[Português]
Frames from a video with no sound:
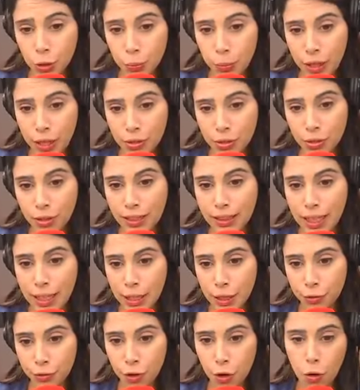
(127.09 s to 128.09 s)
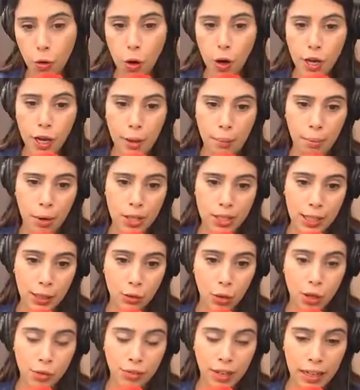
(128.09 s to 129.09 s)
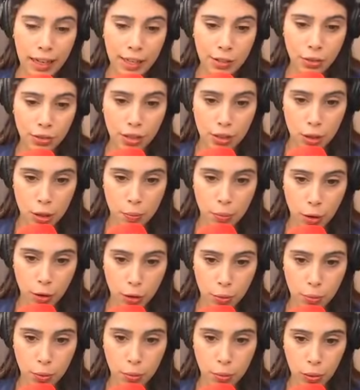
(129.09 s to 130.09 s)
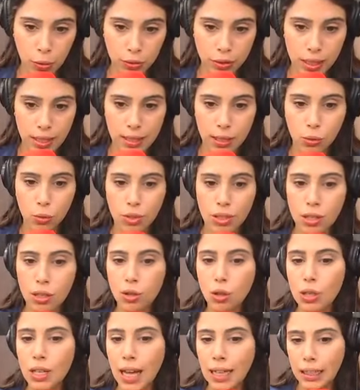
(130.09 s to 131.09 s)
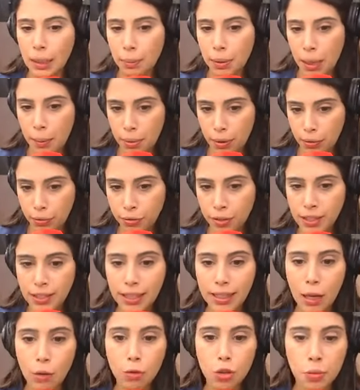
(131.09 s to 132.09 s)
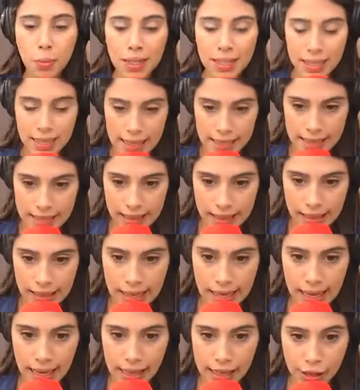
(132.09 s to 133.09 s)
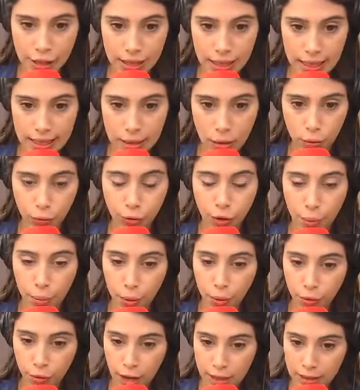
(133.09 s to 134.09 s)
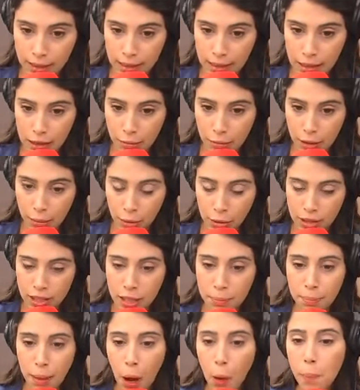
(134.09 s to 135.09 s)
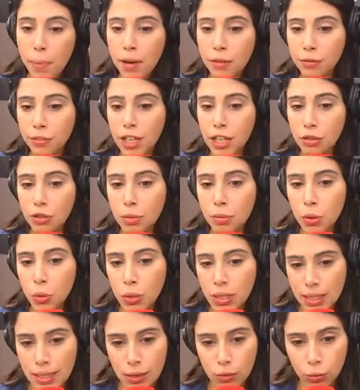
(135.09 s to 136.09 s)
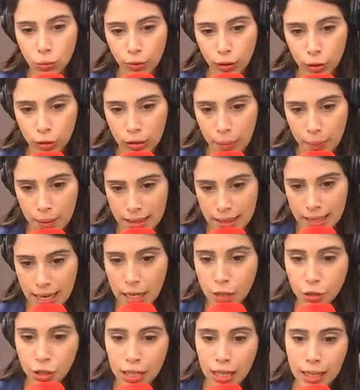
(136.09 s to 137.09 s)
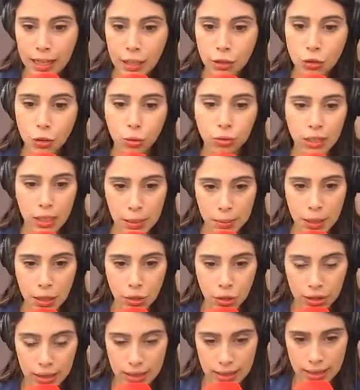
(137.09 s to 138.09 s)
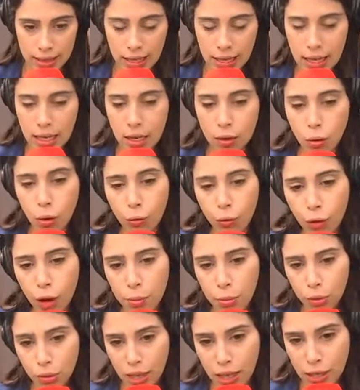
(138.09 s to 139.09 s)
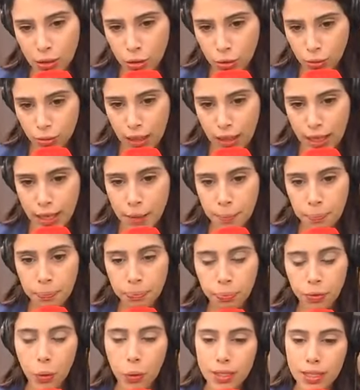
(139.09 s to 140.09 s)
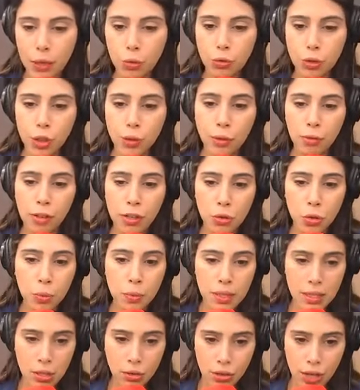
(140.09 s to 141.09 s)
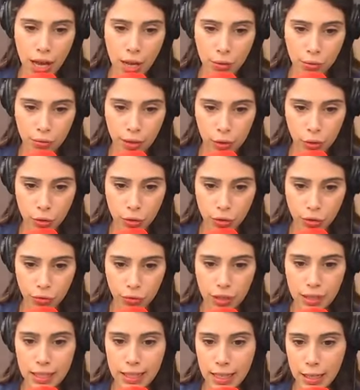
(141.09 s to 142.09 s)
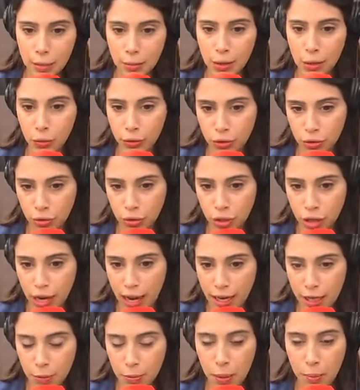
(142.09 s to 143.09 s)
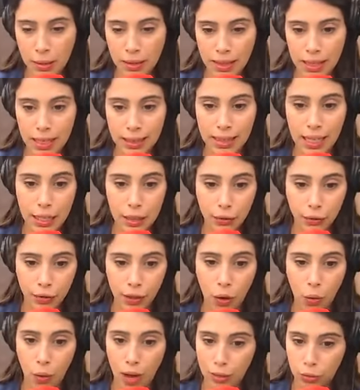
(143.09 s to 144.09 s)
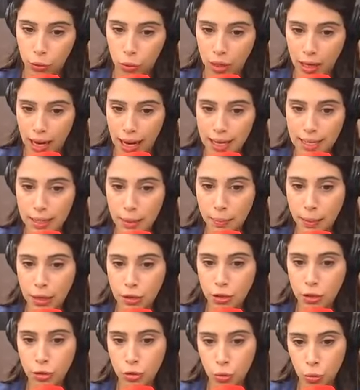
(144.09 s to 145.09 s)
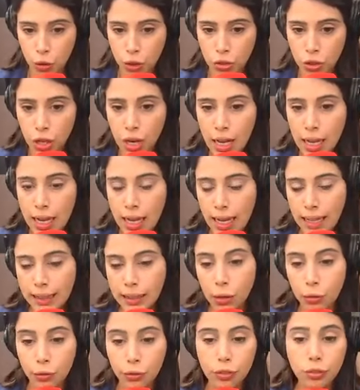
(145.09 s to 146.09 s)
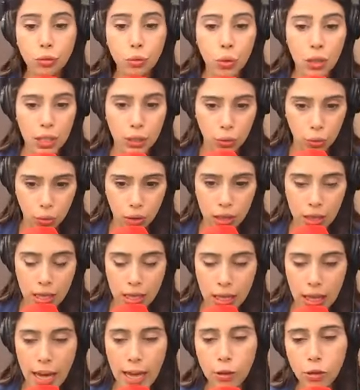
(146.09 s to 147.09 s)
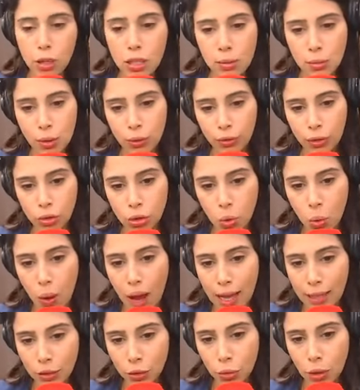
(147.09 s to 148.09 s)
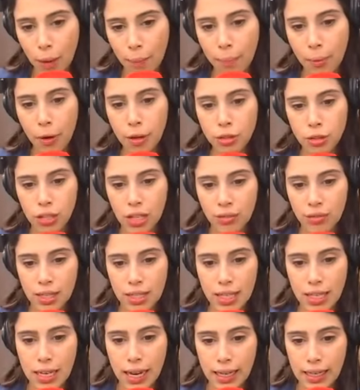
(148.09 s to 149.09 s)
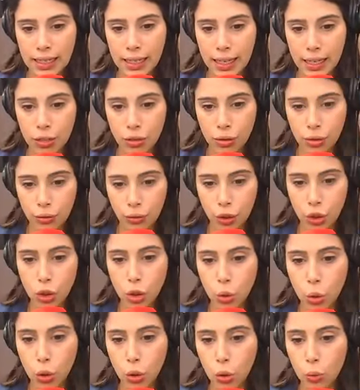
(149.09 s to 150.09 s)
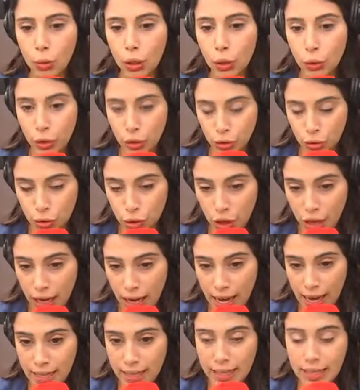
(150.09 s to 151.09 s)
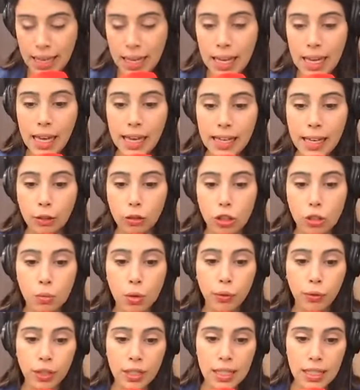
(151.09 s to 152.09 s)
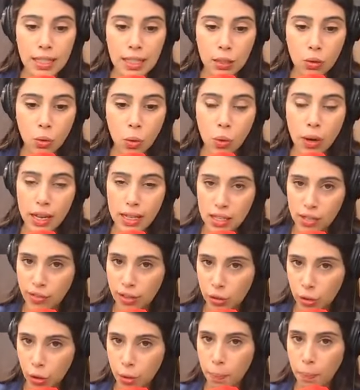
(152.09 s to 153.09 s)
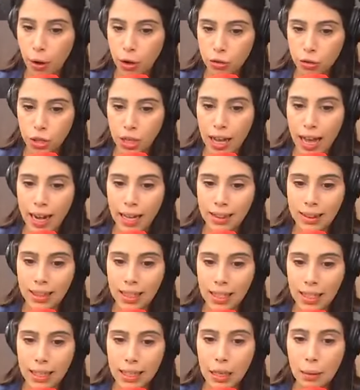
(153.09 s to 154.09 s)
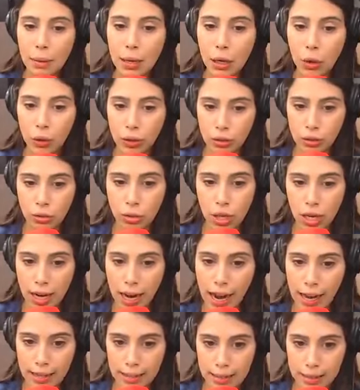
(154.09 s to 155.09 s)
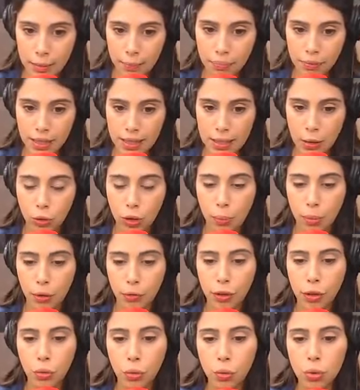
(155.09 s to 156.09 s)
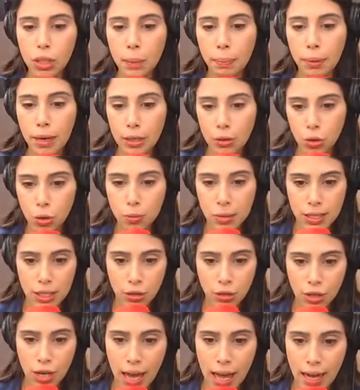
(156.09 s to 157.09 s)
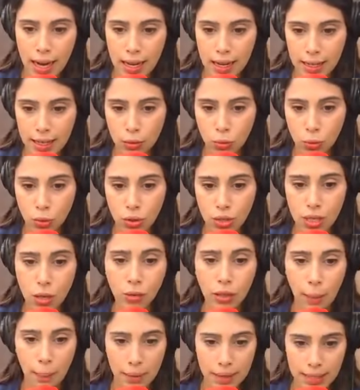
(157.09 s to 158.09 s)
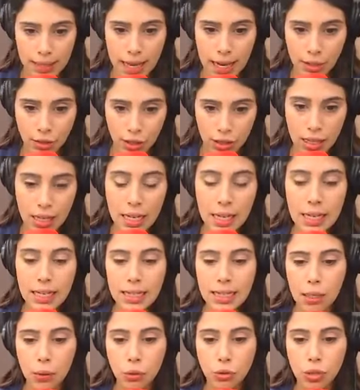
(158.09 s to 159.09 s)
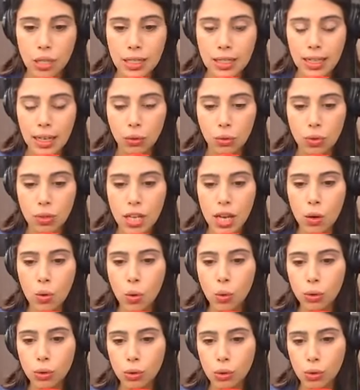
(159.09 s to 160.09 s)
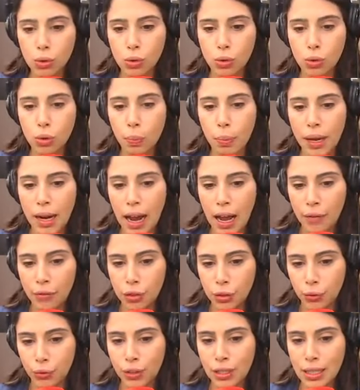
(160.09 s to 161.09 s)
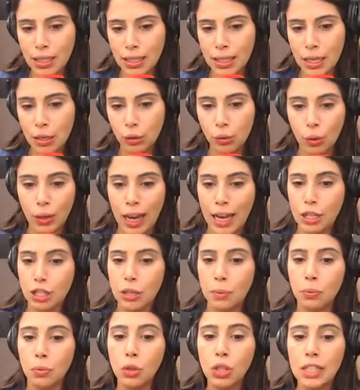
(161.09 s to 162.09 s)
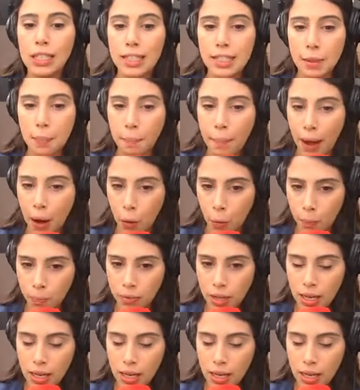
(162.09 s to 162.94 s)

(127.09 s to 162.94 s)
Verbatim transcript: no preço da tarifa ocorre após a nova lei de transporte público ter sido sancionada pela prefeita na última sexta. A legislação que foi aprovada na Câmara Municipal previa a diminuição do valor da passagem, além de outras medidas. Conforme o texto da lei, o executivo vai subsidiar um valor de 26 milhões de reais para manter a tarifa em R$ reais a partir de hoje até o fim do ano. Em 2024, o aporte deve ser ainda aí de 28 milhões de reais e em 2025 esse valor pode chegar a 30 milhões de reais. Segundo a prefeitura, para subsidiar a redução na passagem, serão utilizados recursos do superávit financeiro do Caixa Municipal.